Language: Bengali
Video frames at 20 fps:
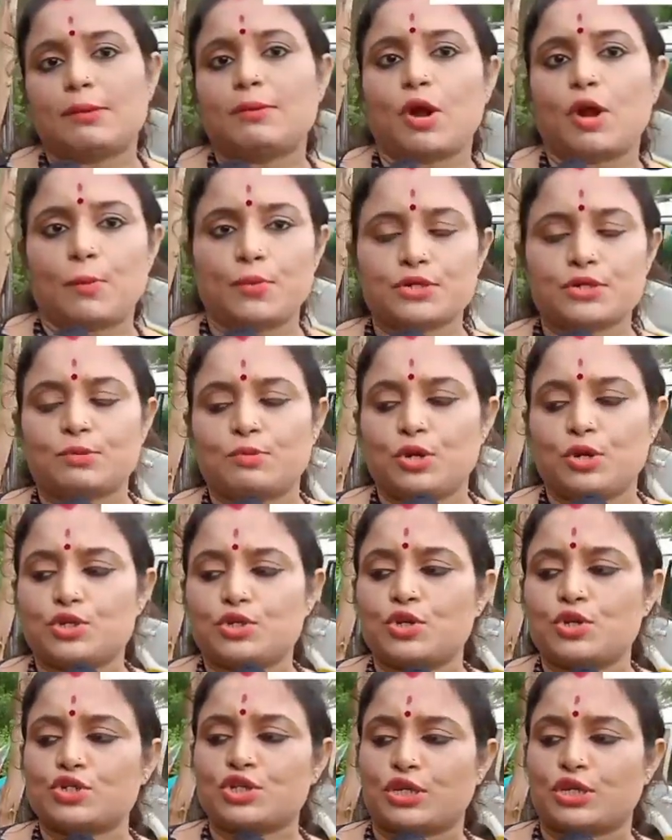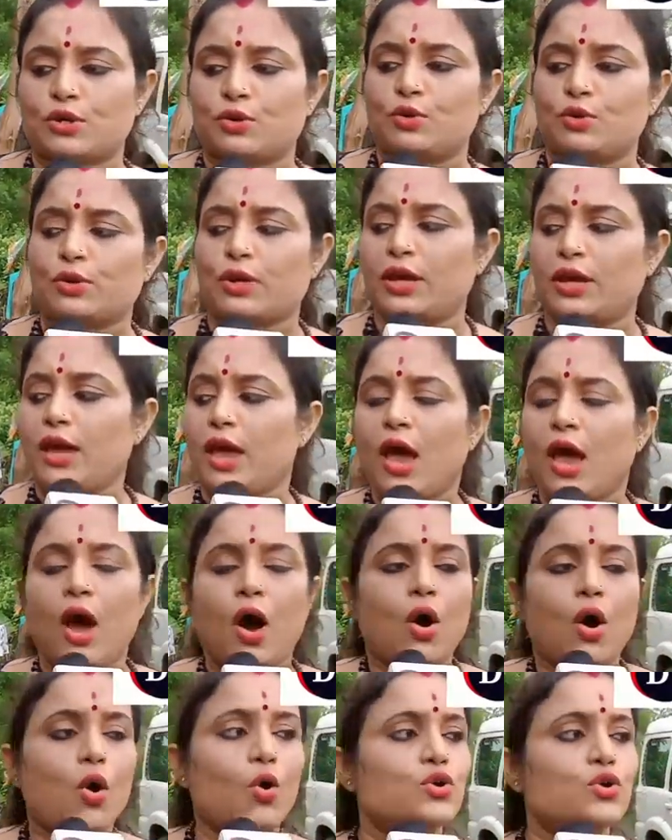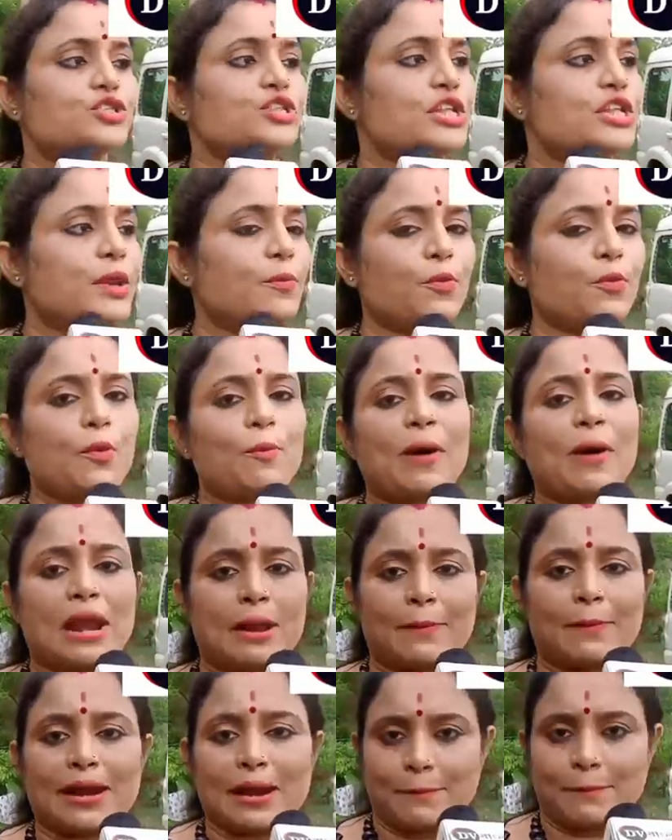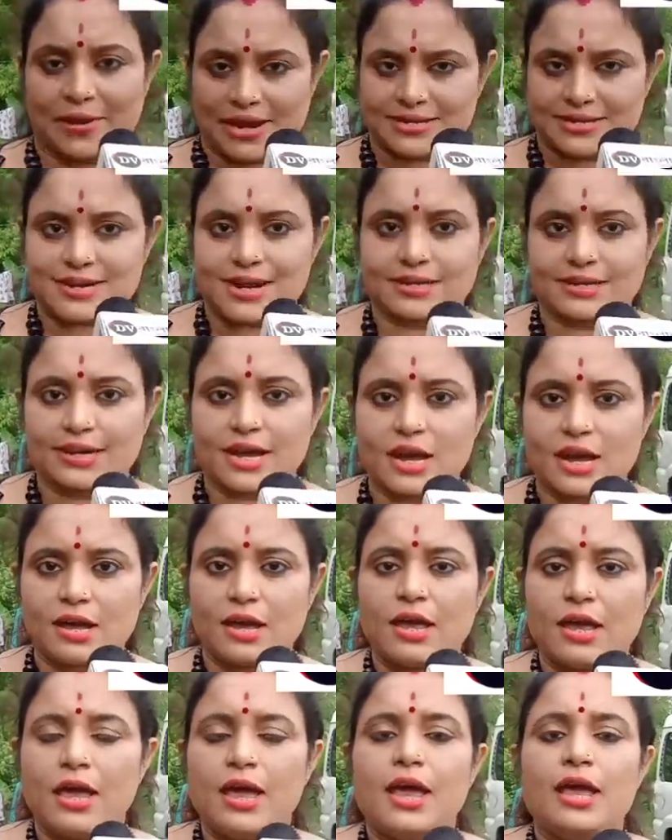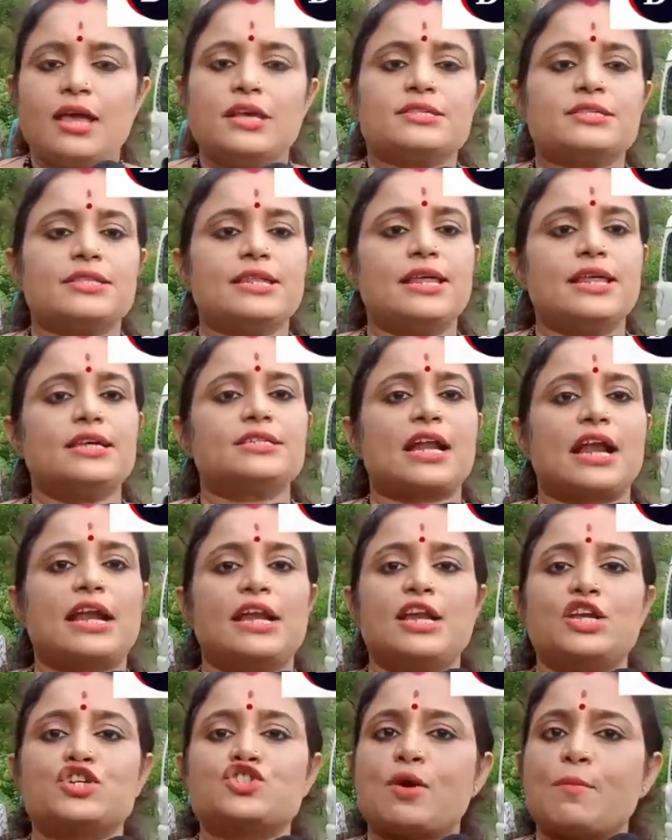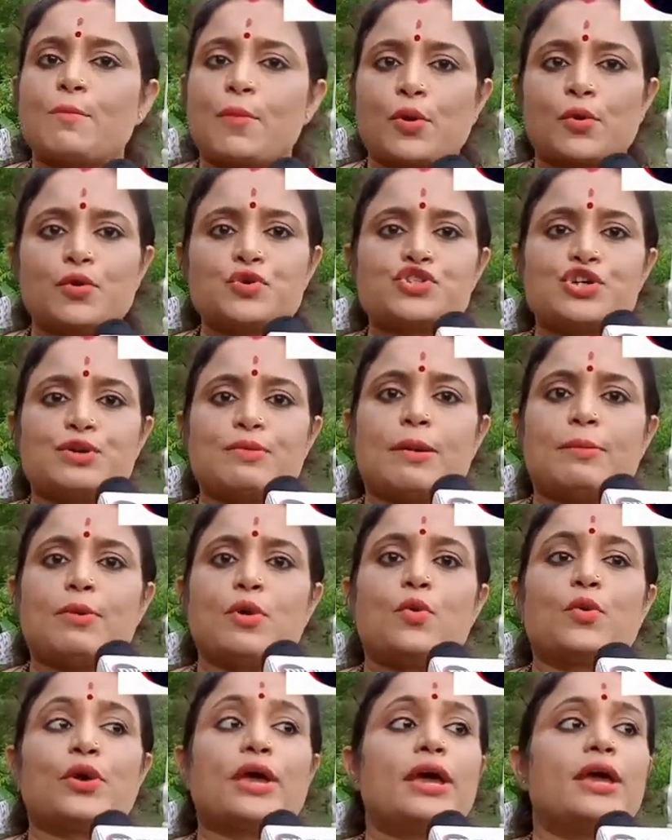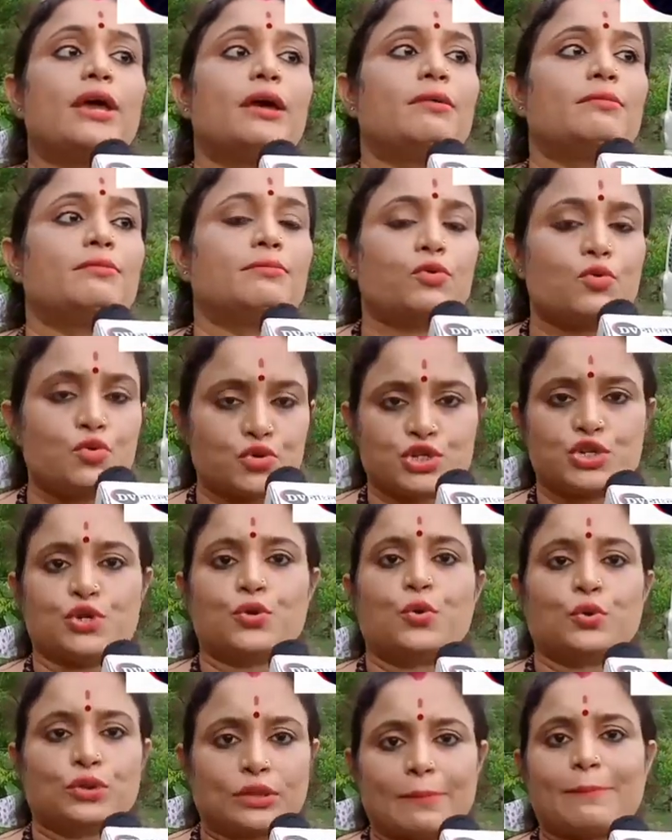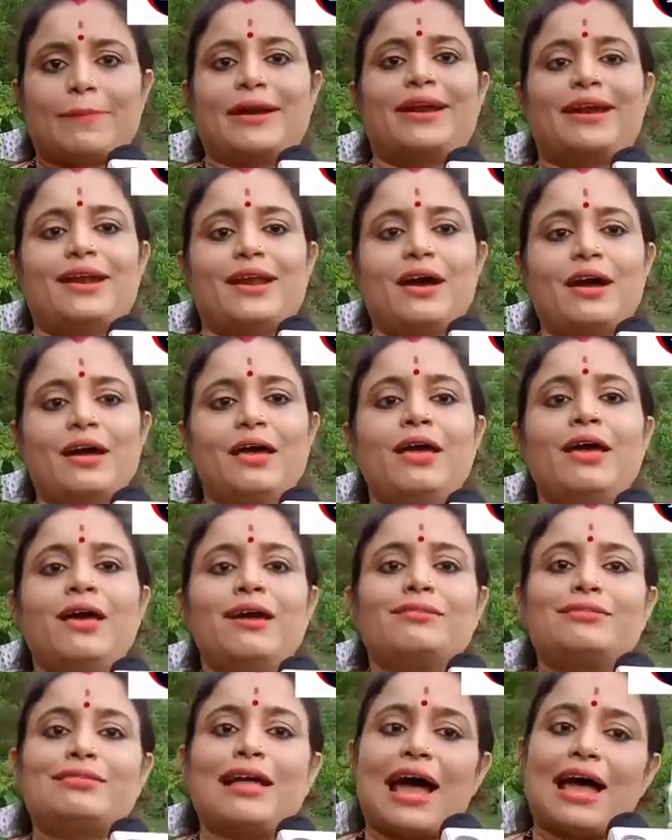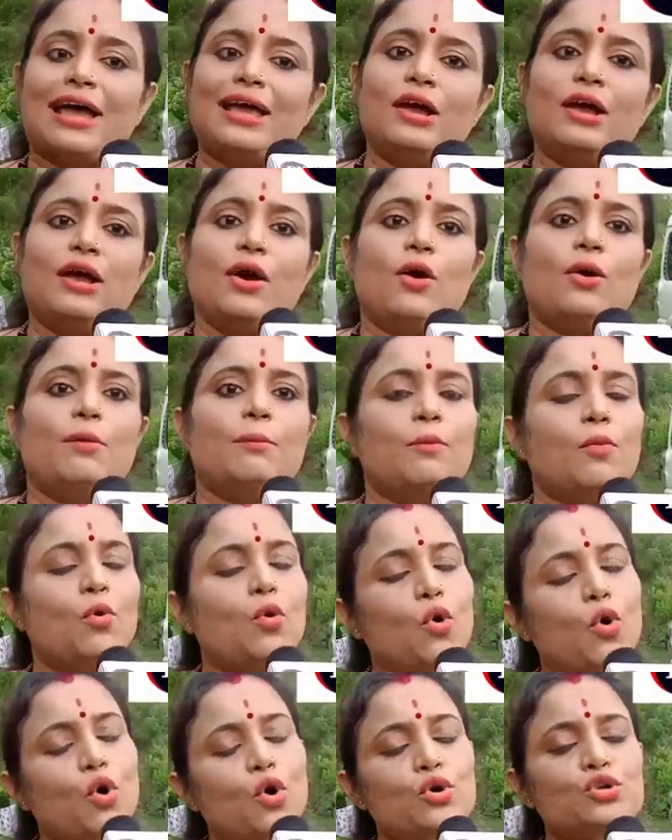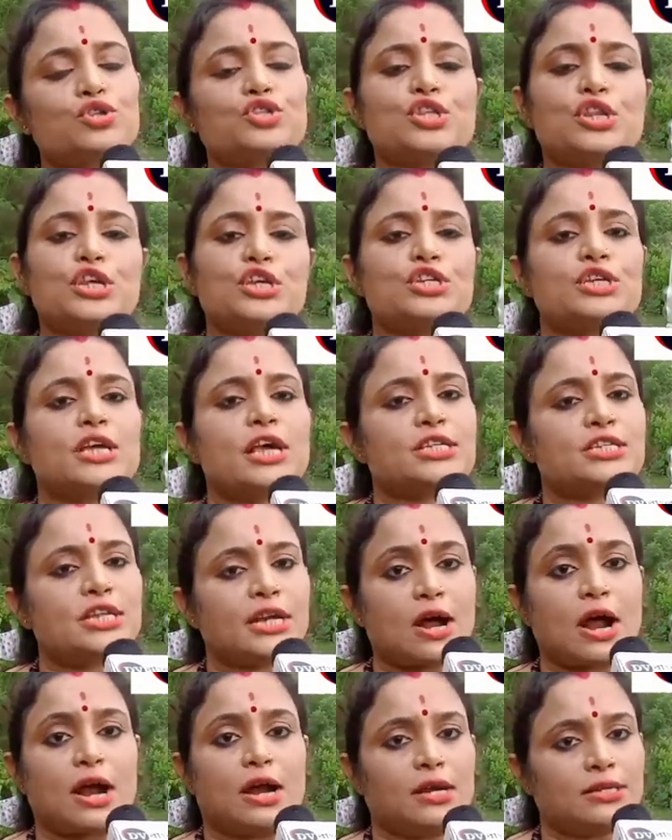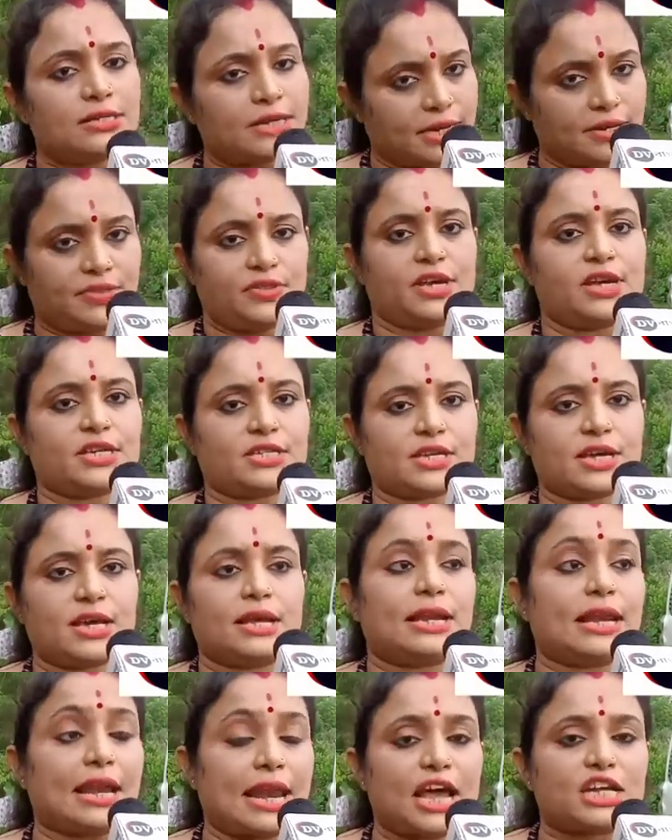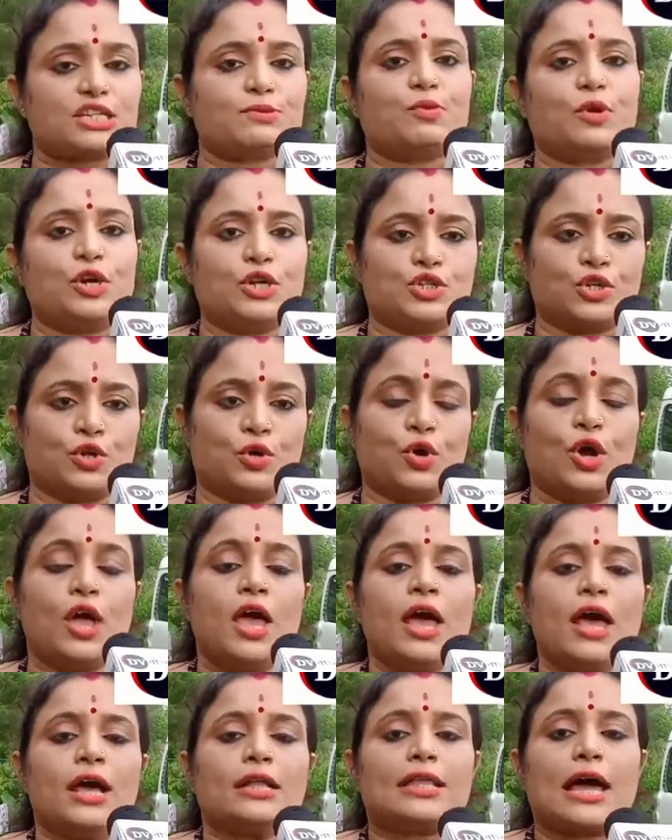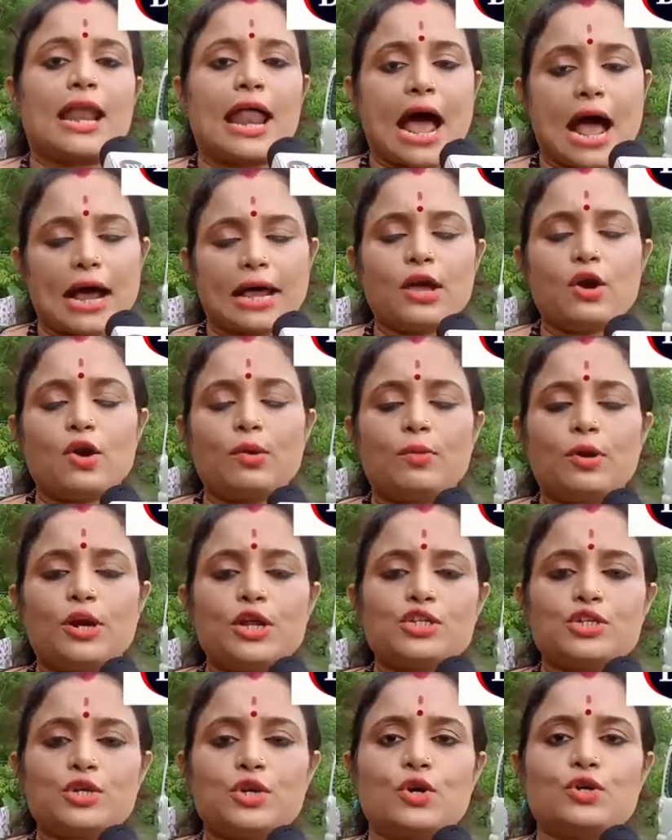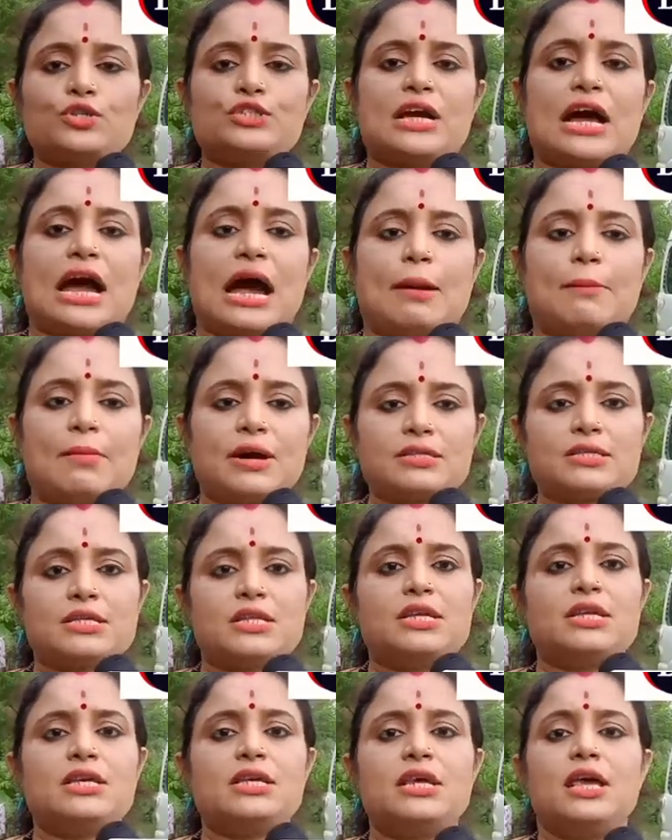আমার অফিসে বলেছিল সেটা হলো কি ও স্ত্রীর পুরো ফালা ফালা পেট কাটা স্ত্রীর শারীরিক সম্পর্ক সেভাবে ওকে খুশি করতে পারে না তাই ও স্ত্রীকে ছেড়ে দিয়েছে এটা লাস্ট বলেছিল আচ্ছা। তার আগে ও বলেছিল যে আমার স্ত্রী